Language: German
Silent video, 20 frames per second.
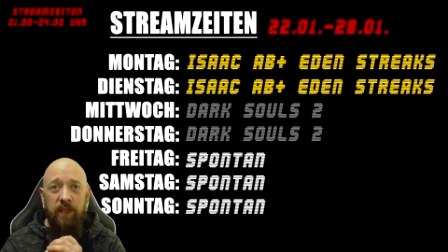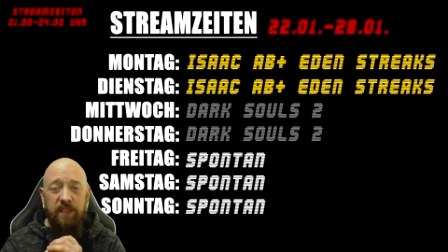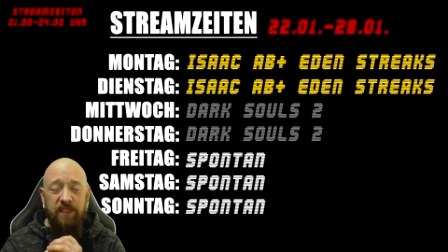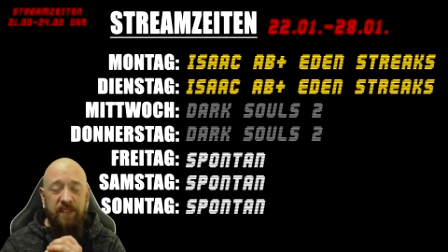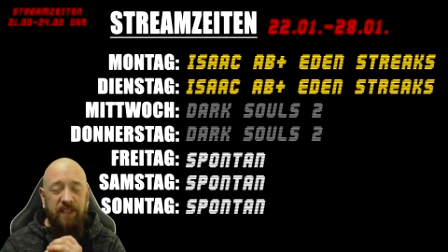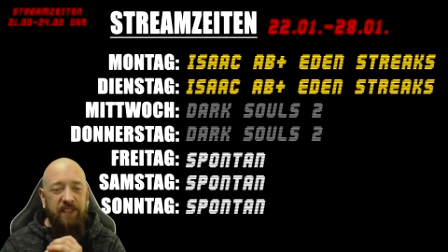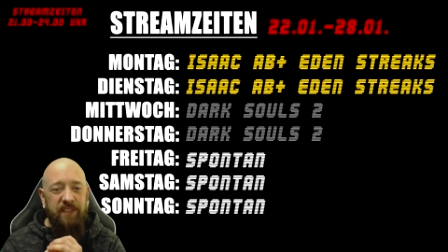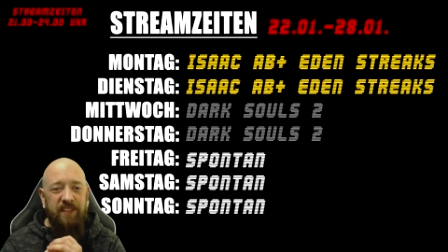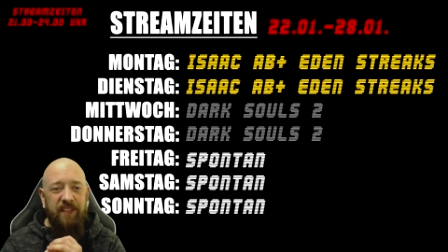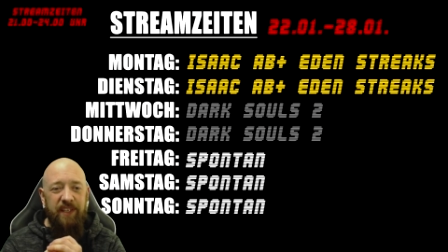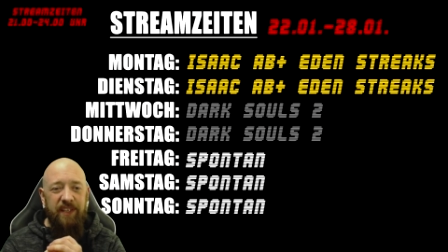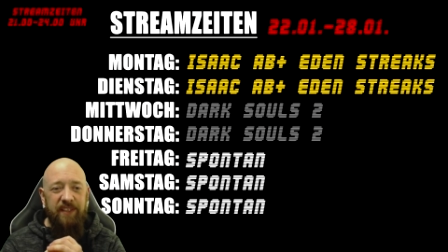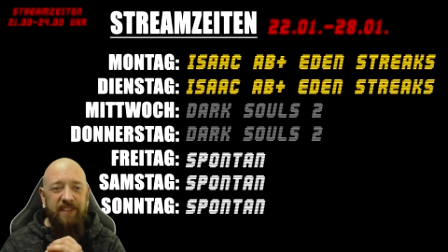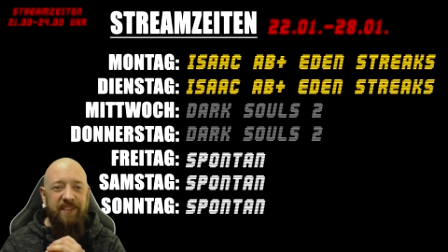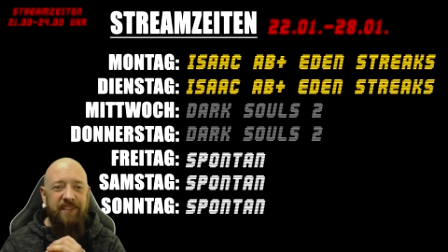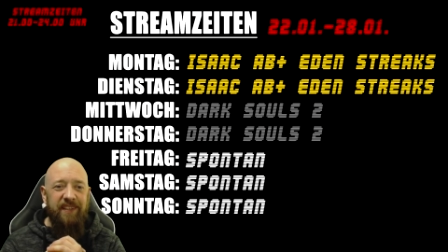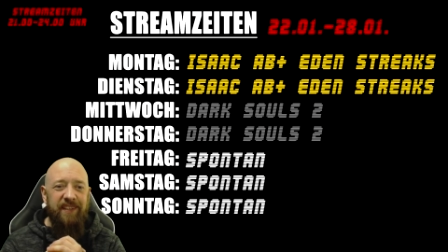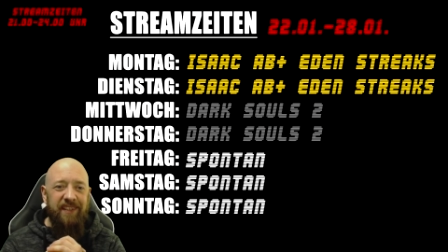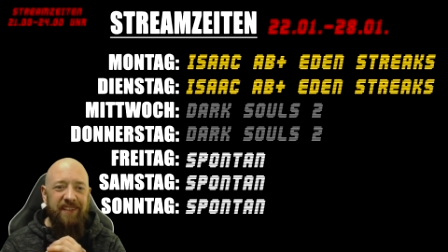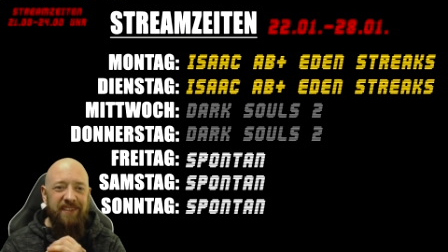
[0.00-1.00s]
Das kann ich ja jetzt
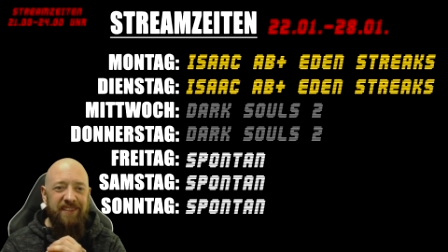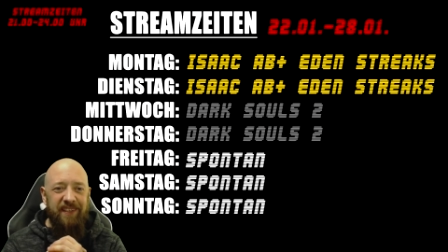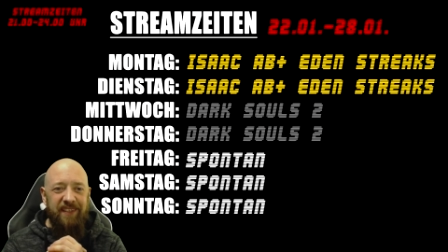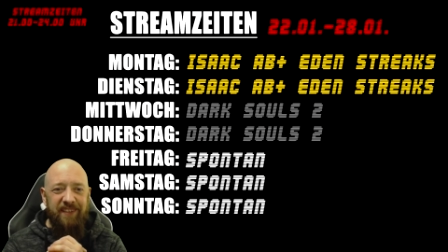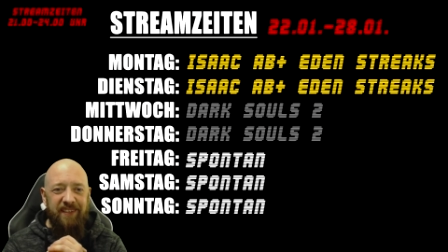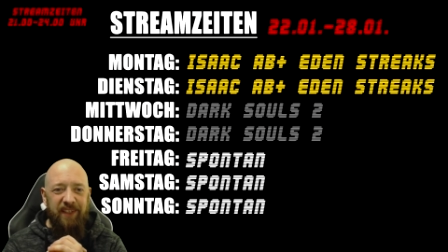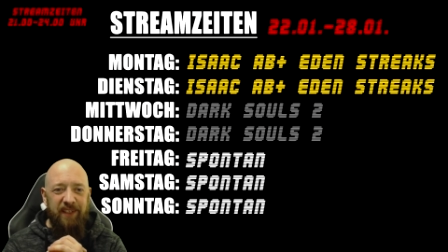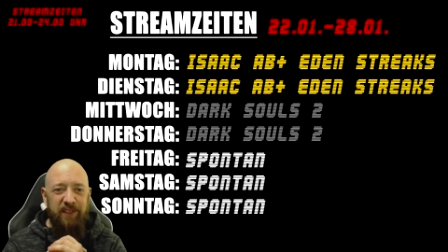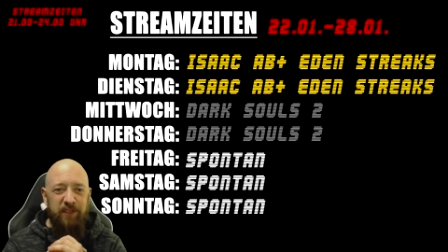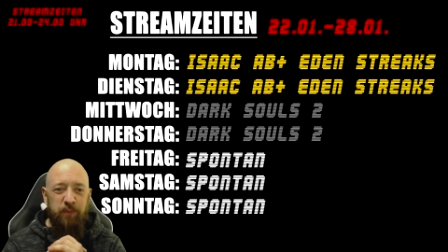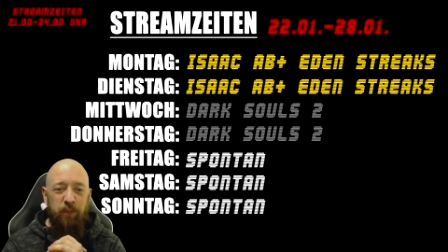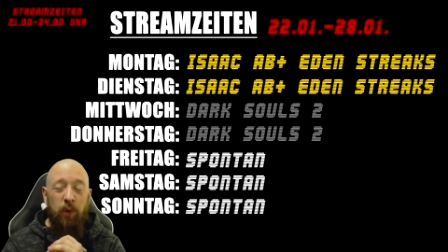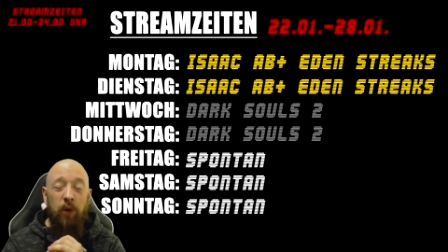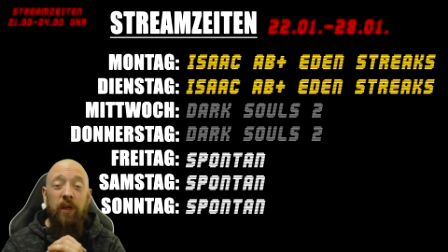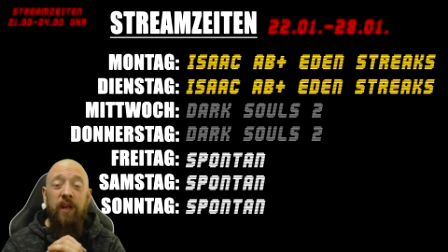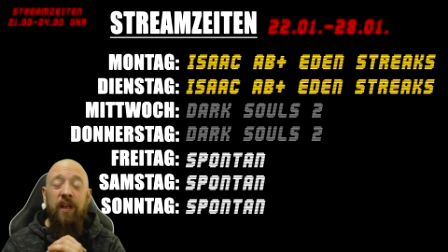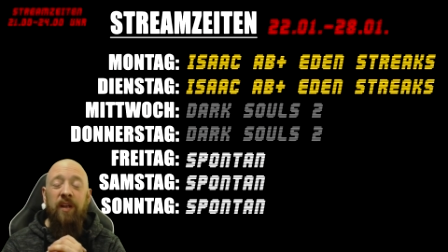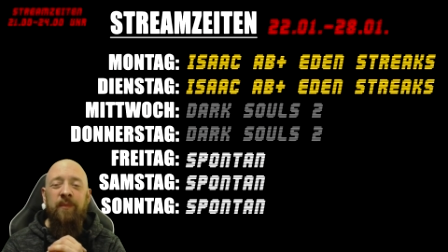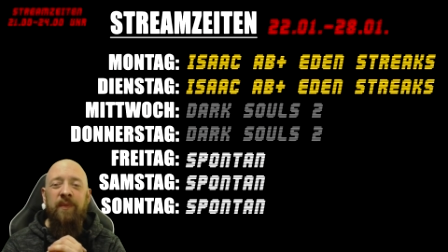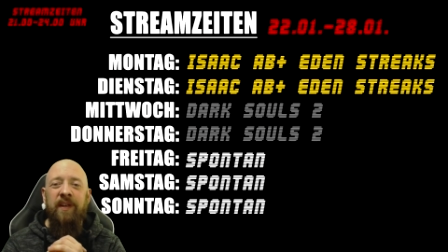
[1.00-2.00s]
hier, das ist ja jetzt kein
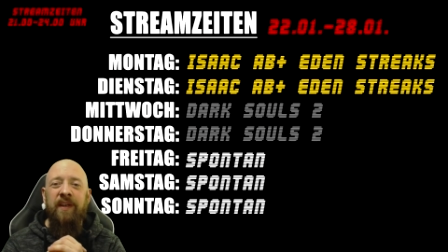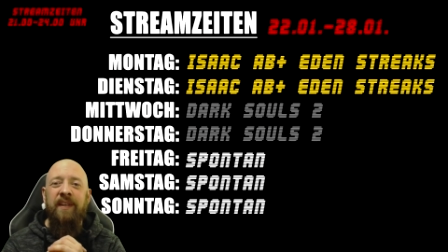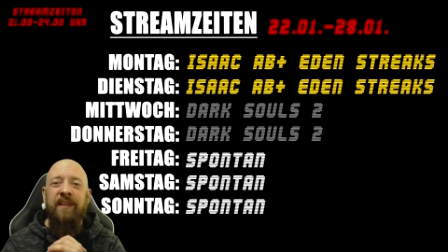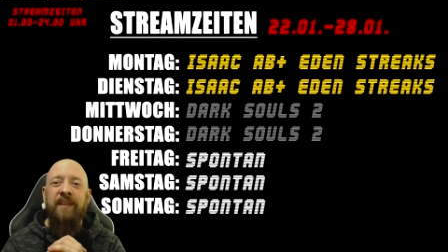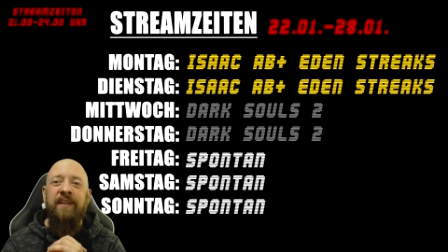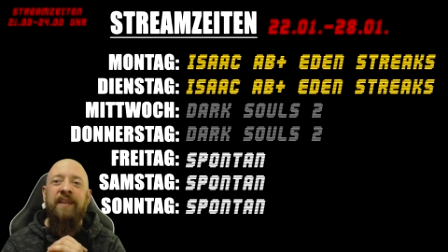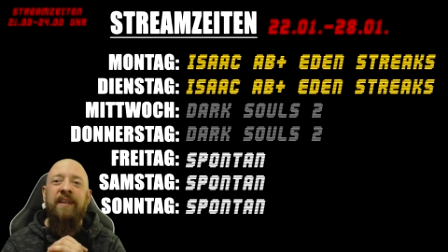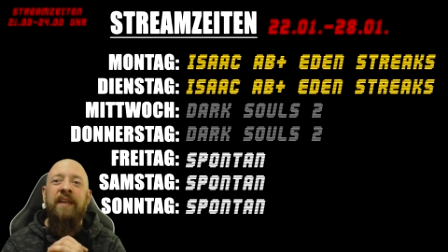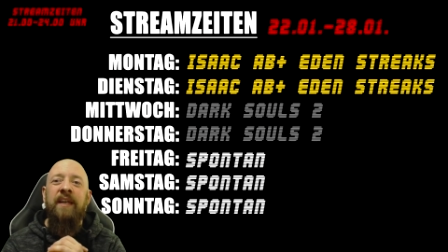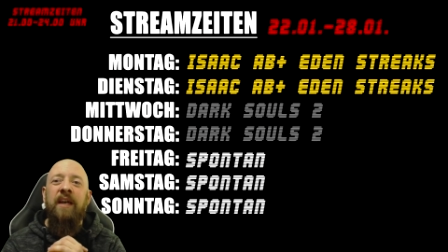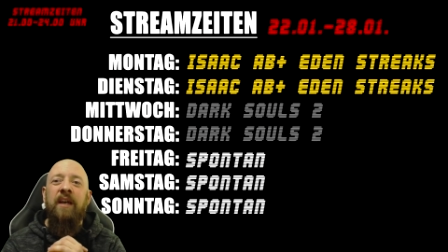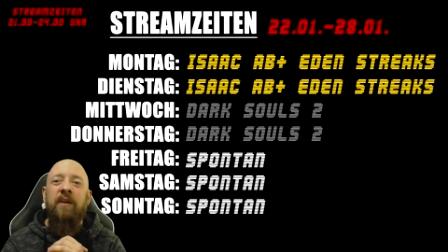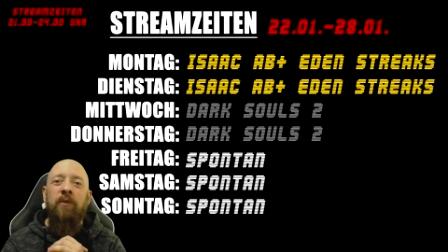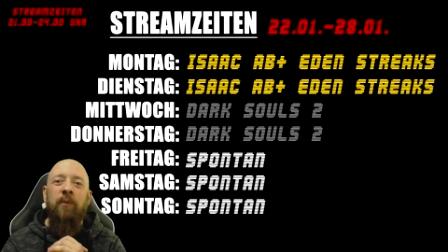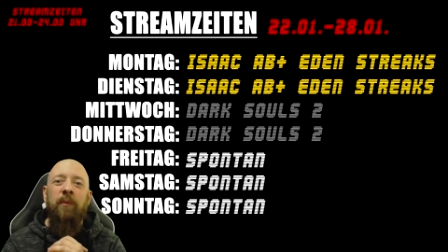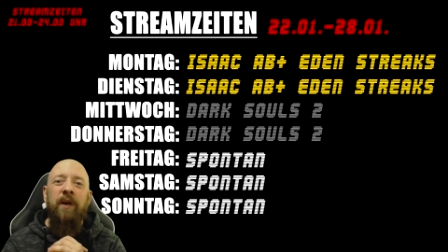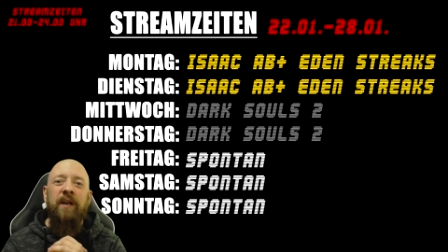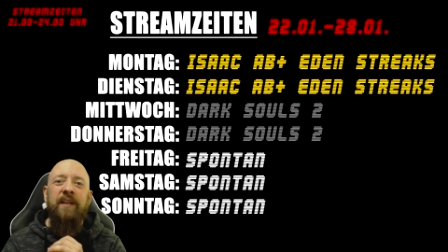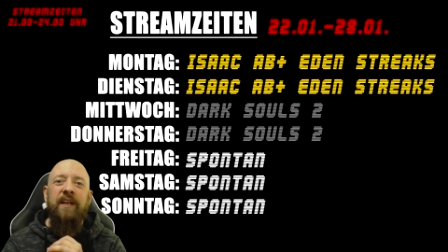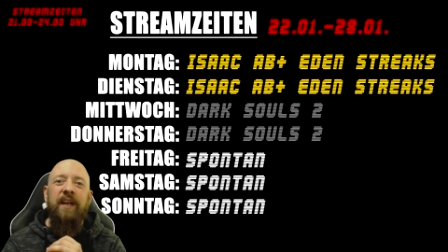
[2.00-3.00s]
Spoiler mehr. Ne? Wir
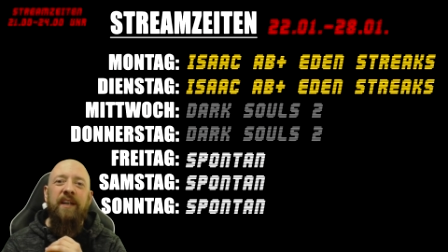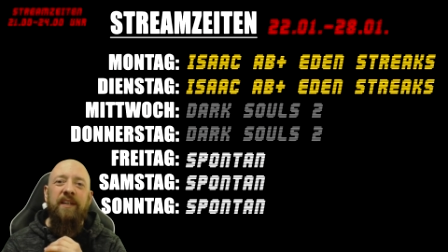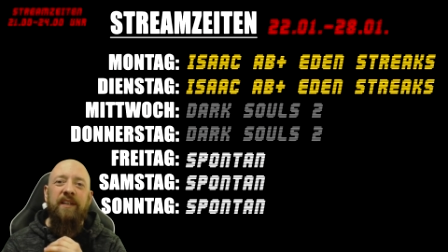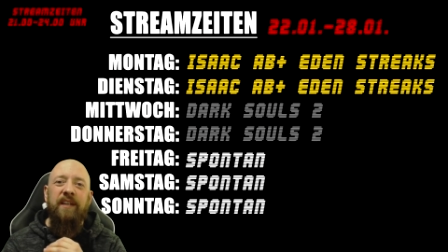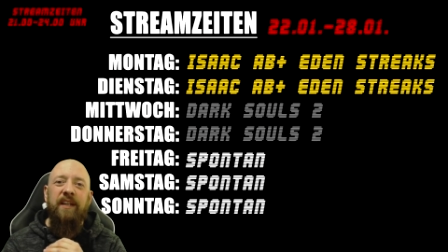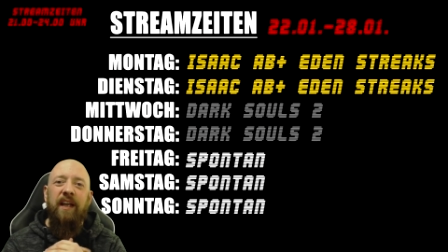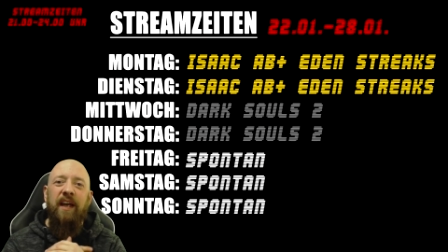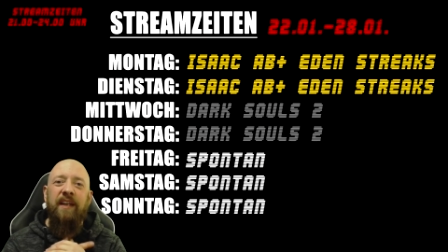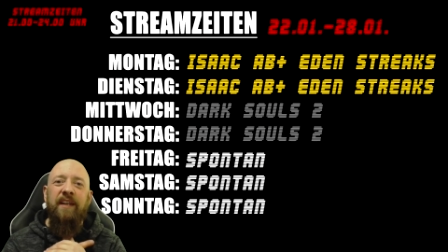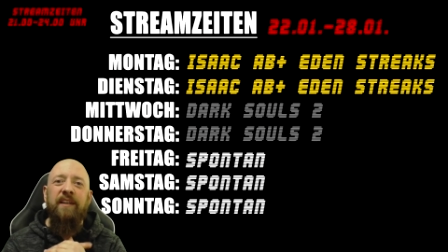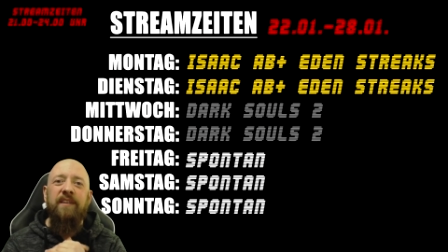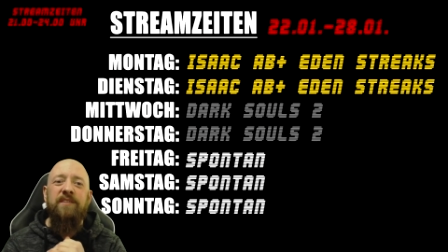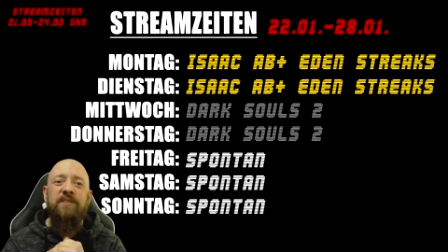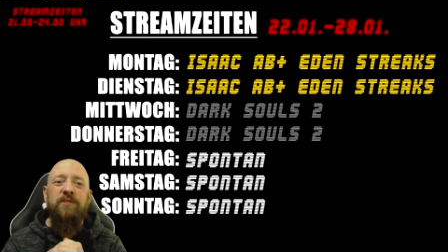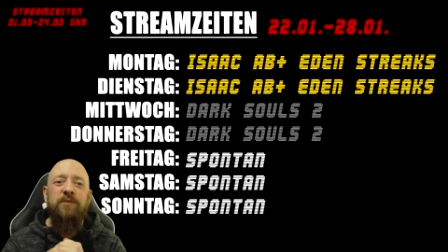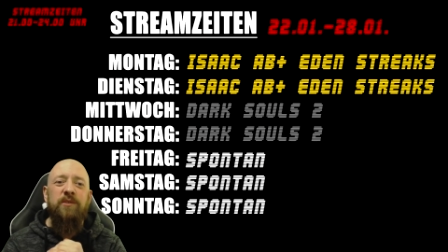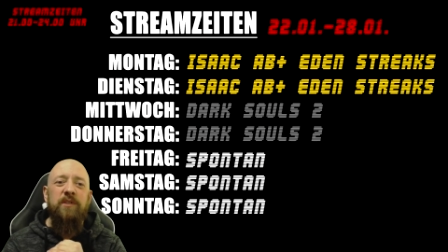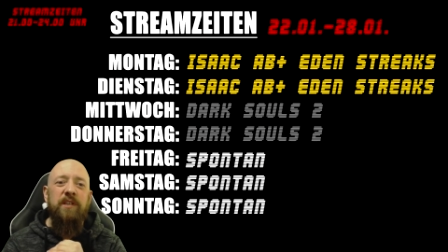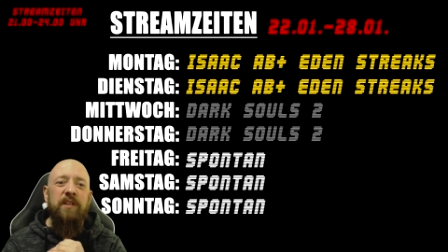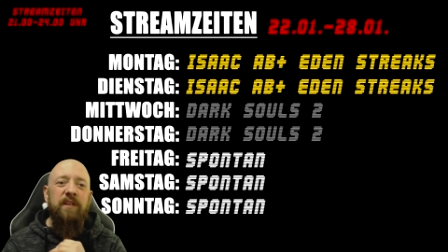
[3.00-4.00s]
machen gerade eine kleinere
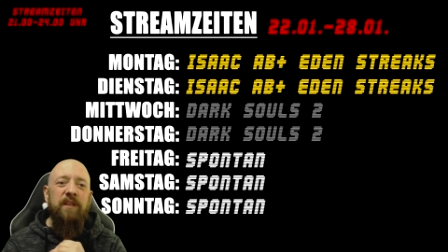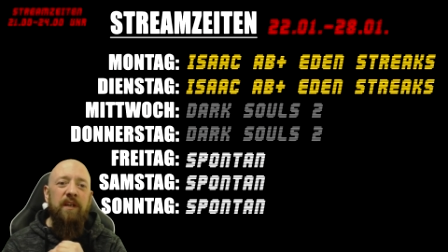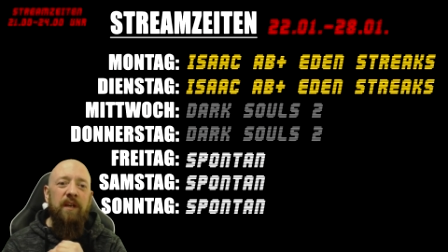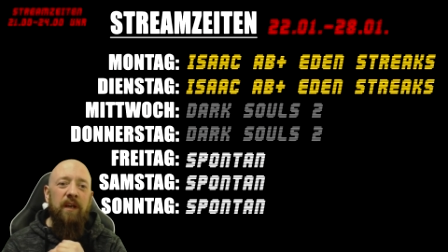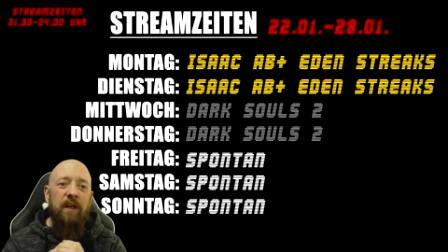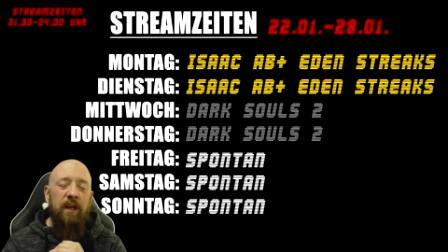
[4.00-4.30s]
Streak.